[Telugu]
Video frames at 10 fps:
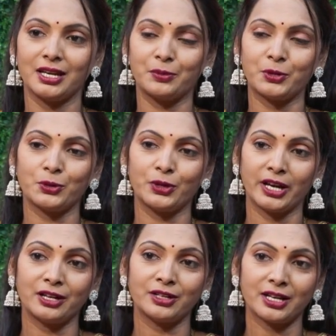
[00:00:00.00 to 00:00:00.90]
ఇప్పుడు
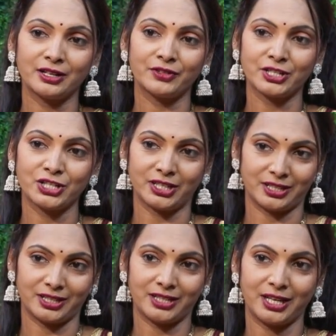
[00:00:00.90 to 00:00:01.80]
ఎన్ కన్వెన్షన్
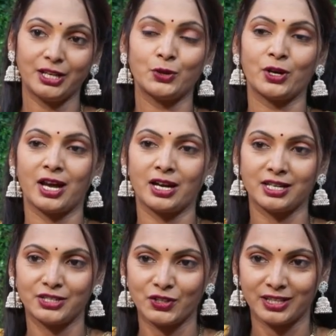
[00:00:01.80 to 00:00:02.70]
హీరో
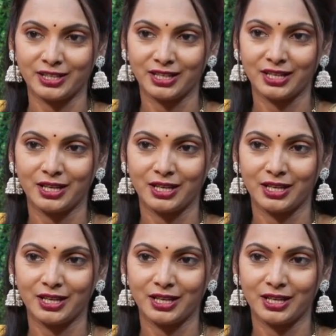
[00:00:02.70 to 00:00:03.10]
నాగార్జునది